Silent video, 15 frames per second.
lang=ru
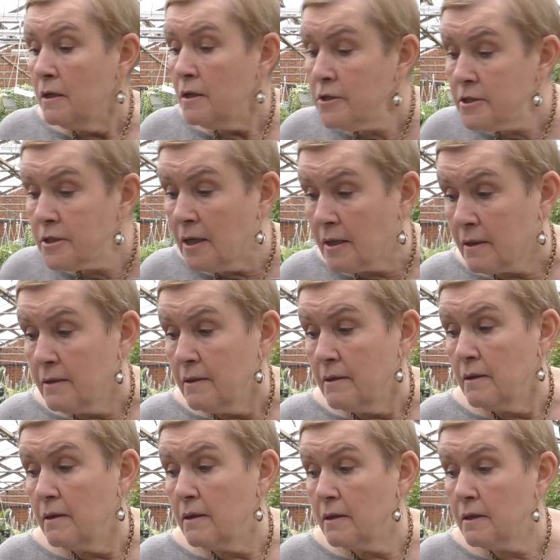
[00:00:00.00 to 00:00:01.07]
Итак,
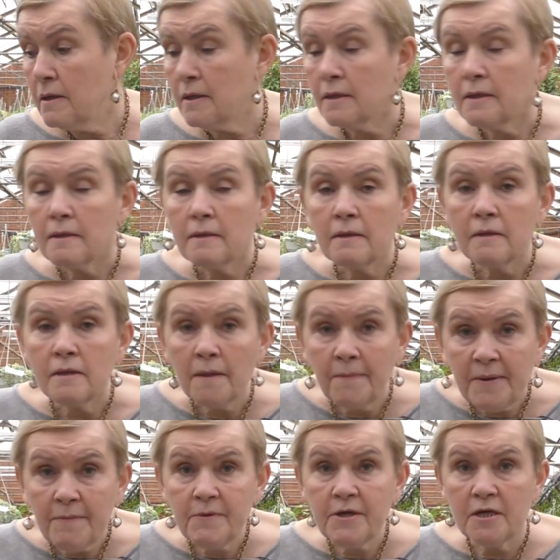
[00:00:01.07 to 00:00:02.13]
Э, на
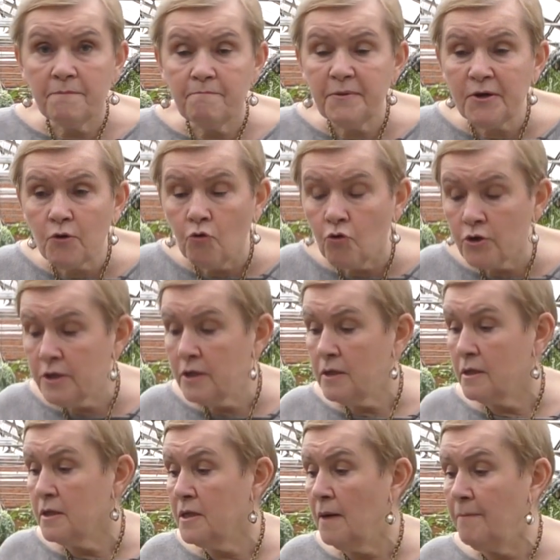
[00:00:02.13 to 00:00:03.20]
примере
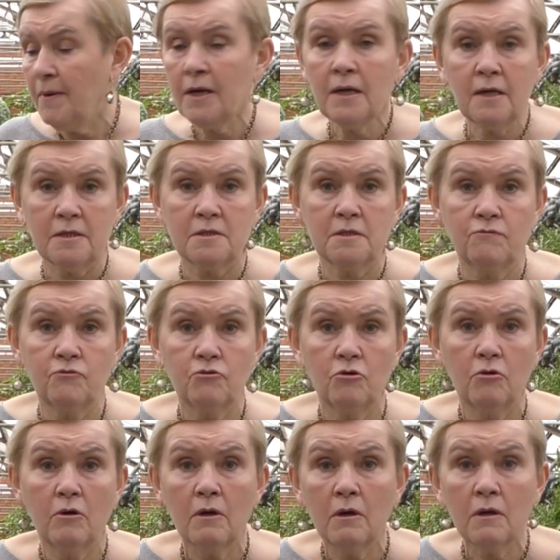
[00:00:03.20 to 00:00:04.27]
бегоний я
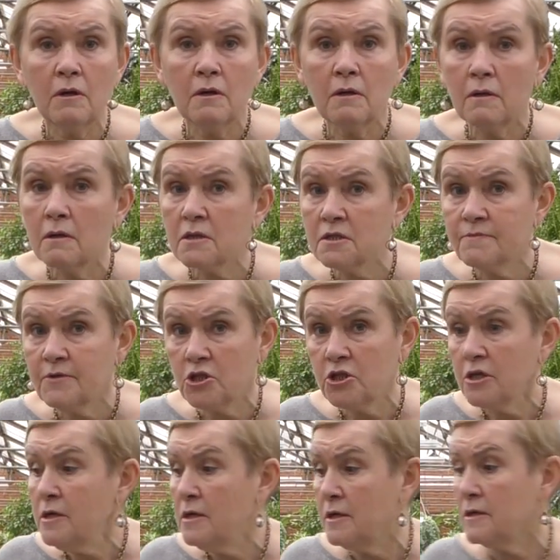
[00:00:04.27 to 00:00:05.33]
показываю э,
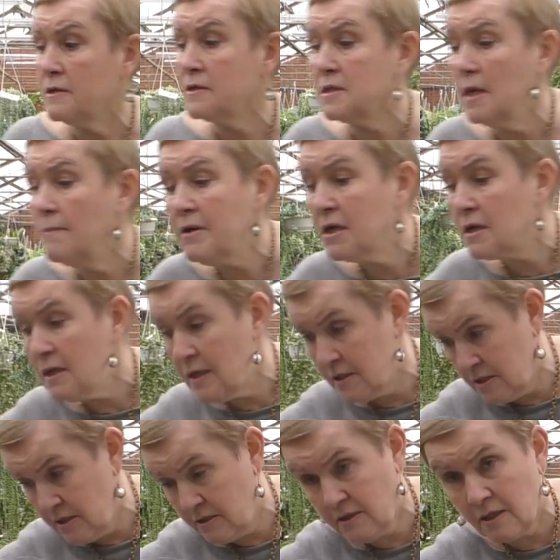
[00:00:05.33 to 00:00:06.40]
размножение самых
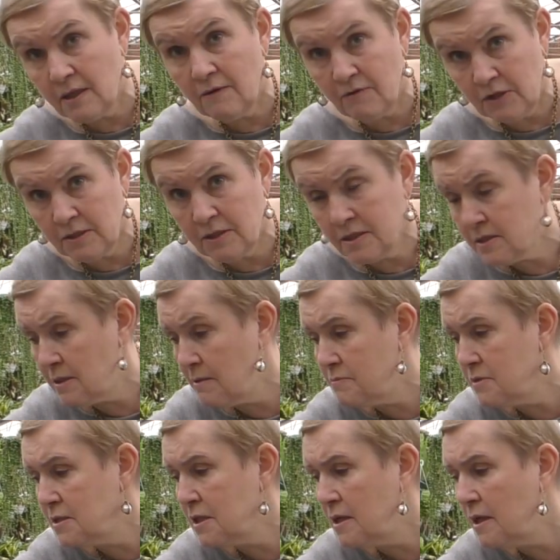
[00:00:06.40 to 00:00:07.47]
разных травок на
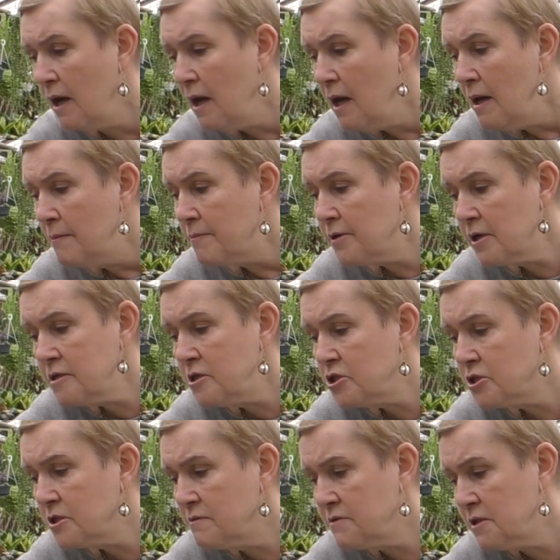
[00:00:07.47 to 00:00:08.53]
самом деле.
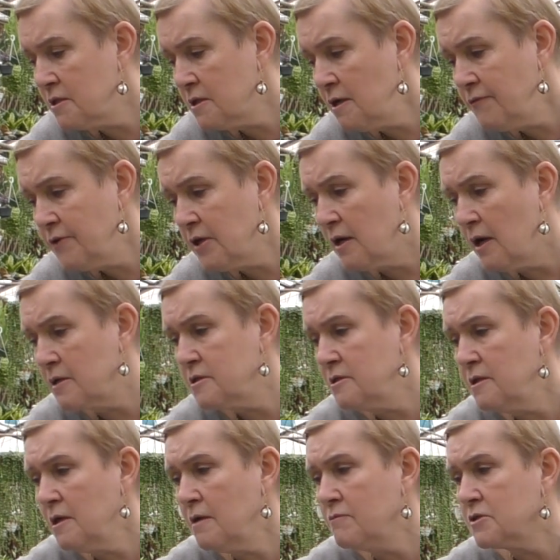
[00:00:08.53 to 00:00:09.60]
Практически все травки
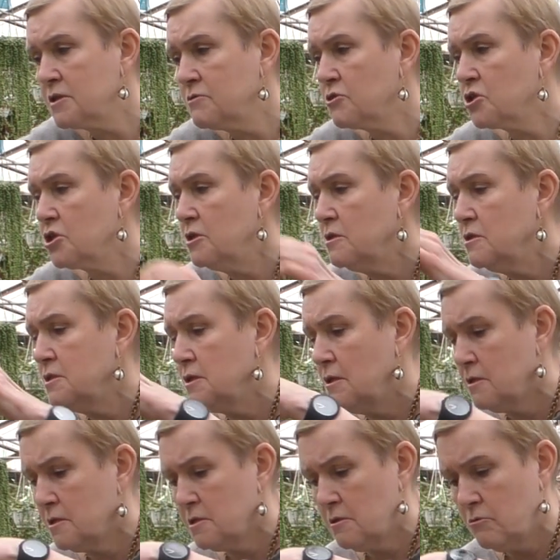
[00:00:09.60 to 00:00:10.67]
одинаково совершенно
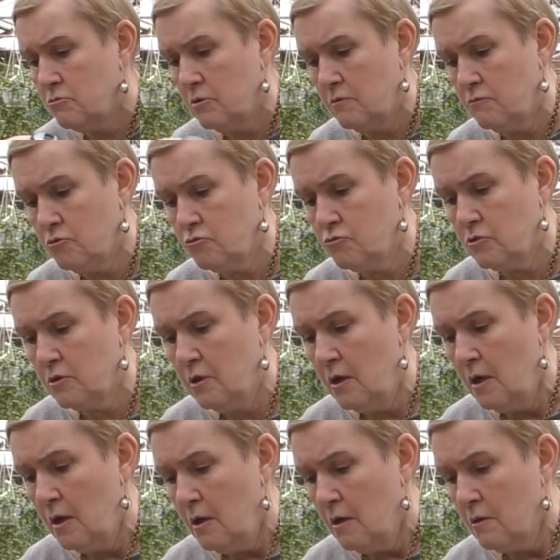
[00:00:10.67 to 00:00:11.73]
делятся. Ой, вот тут
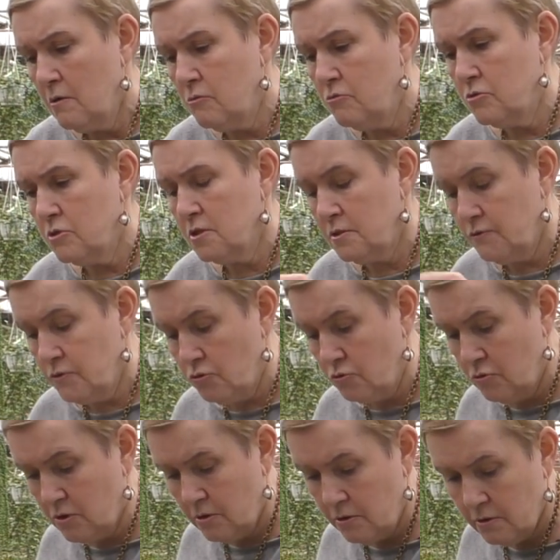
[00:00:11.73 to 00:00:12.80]
какой-то
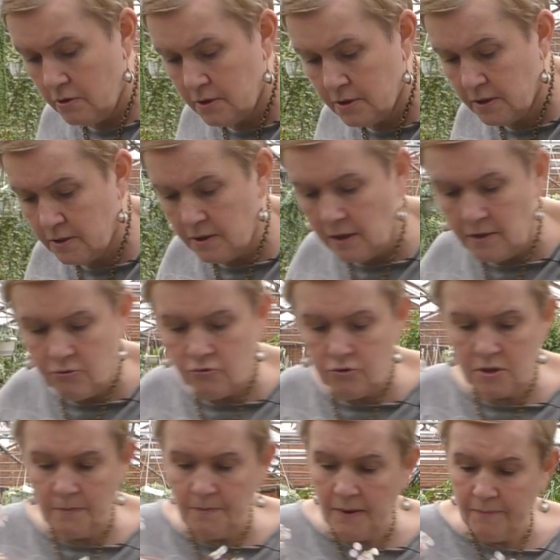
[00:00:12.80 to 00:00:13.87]
цветок из
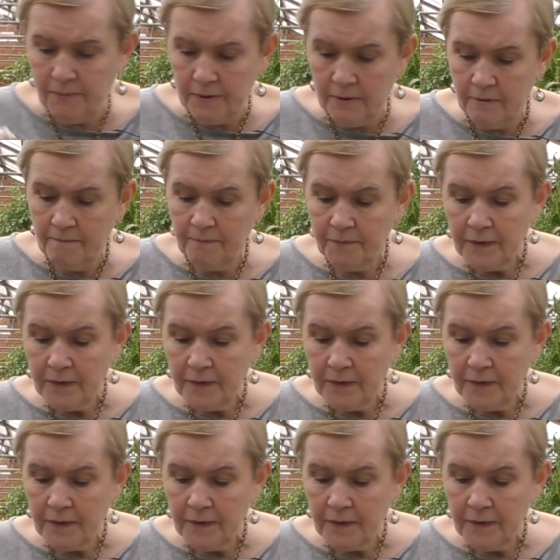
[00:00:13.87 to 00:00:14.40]
хинантуса попал.